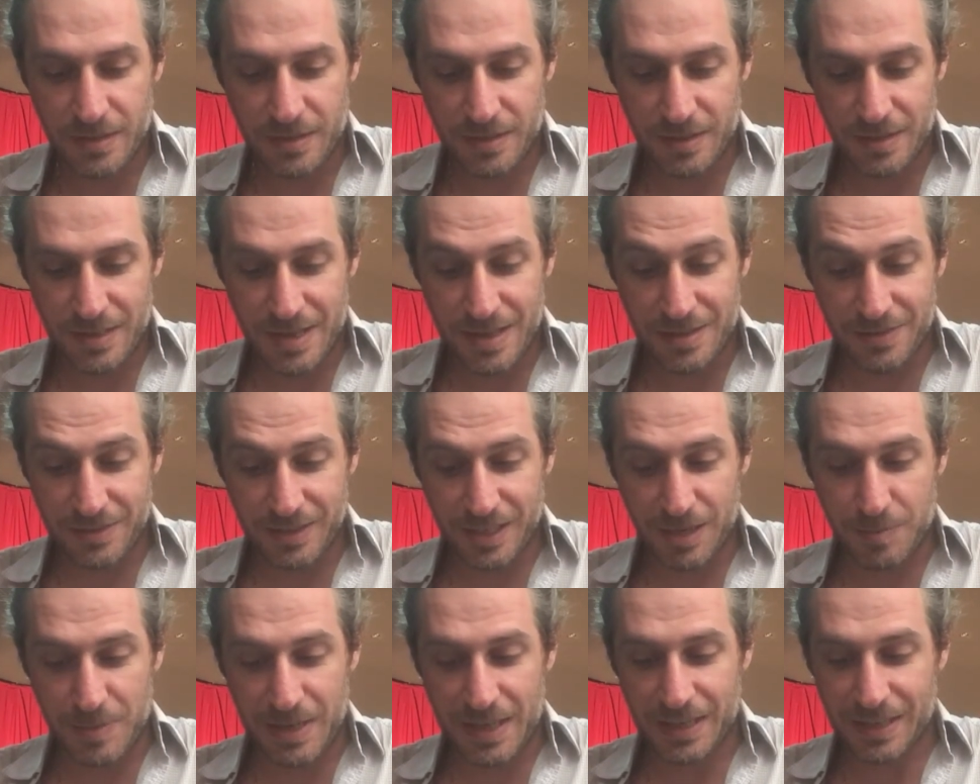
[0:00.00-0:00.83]
y
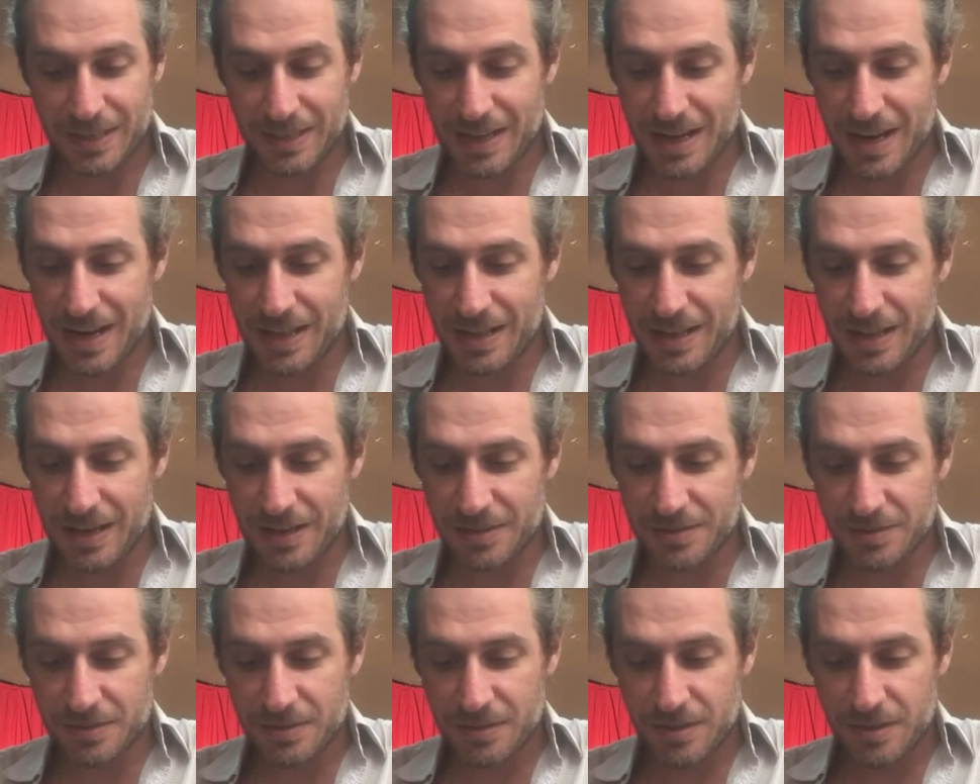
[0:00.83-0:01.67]

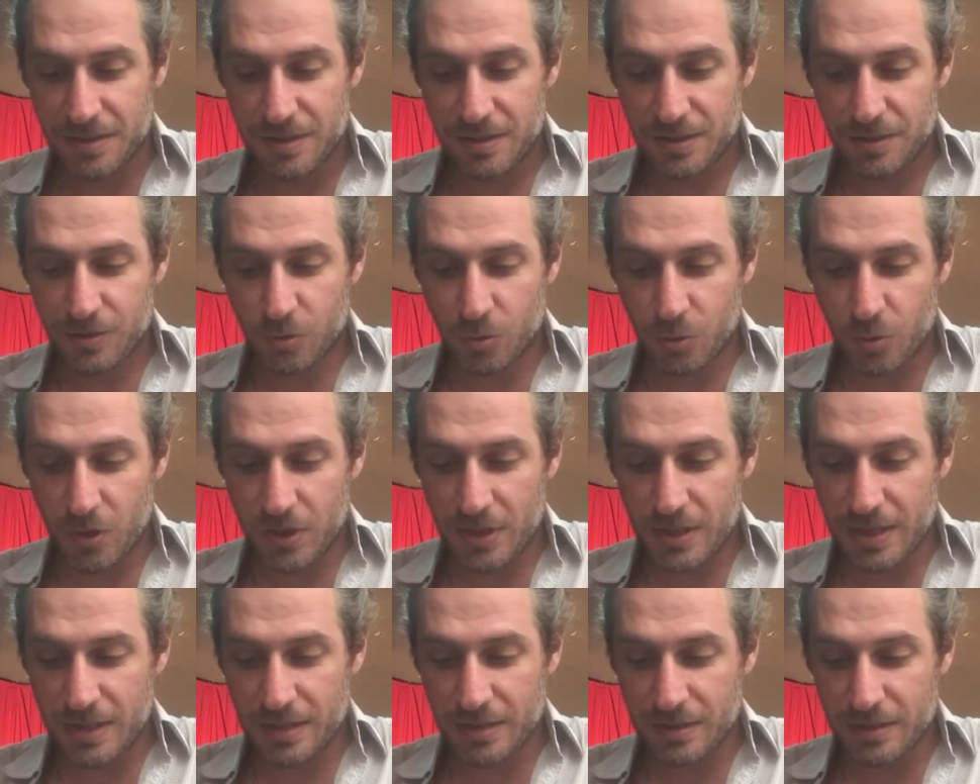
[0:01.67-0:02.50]
entremezcladas
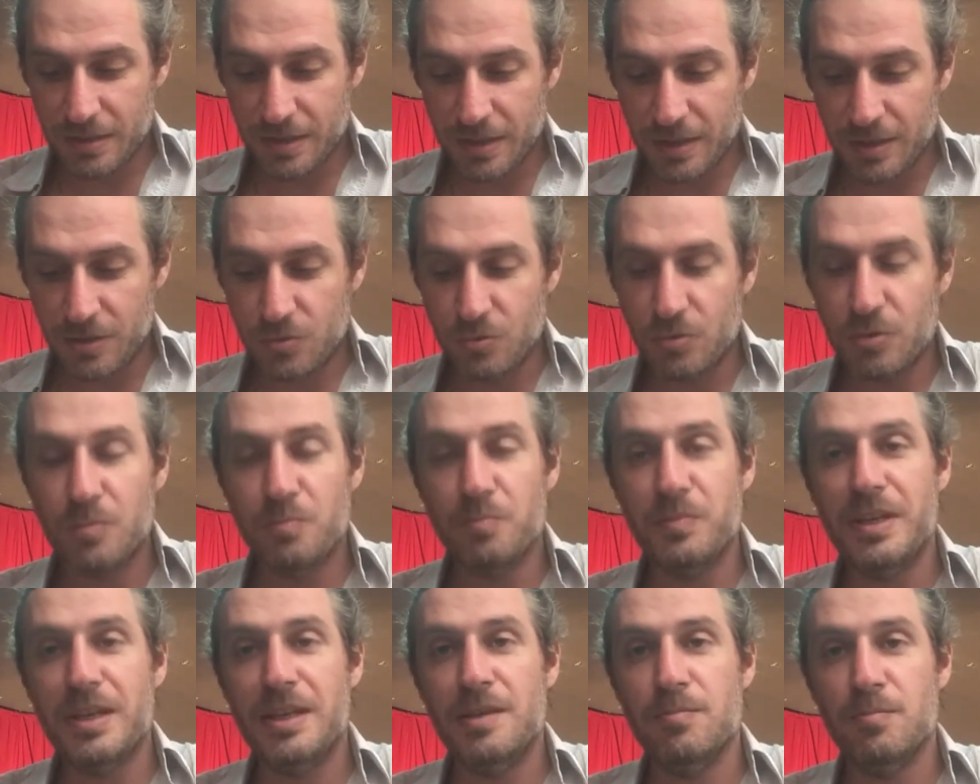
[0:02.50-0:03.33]
ruedan en
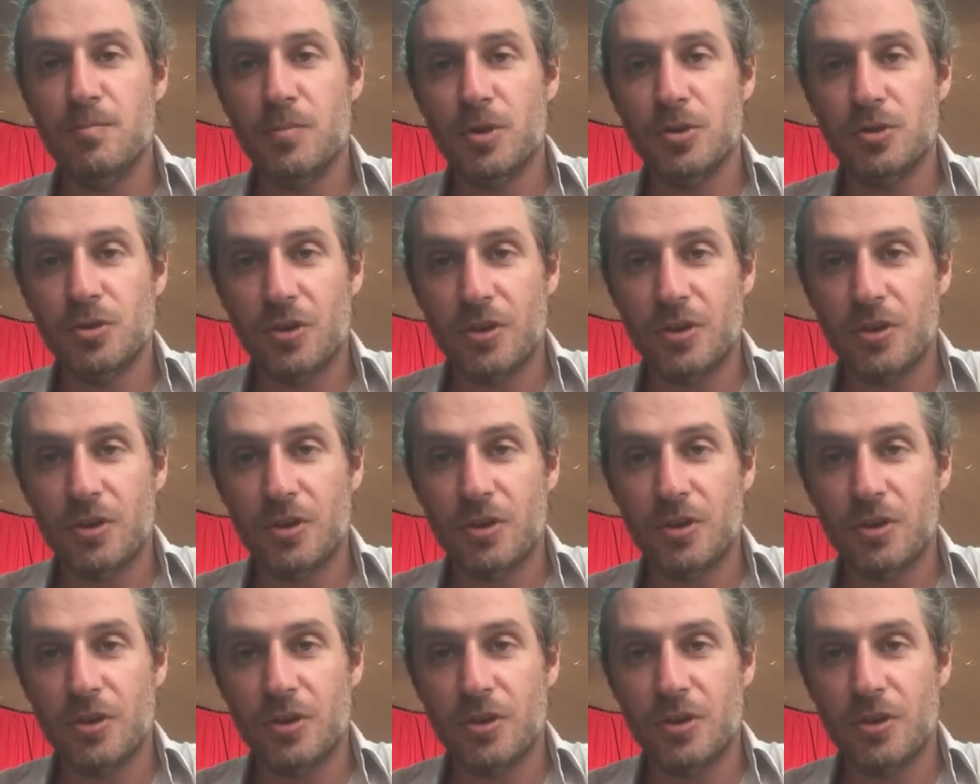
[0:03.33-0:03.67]
un mismo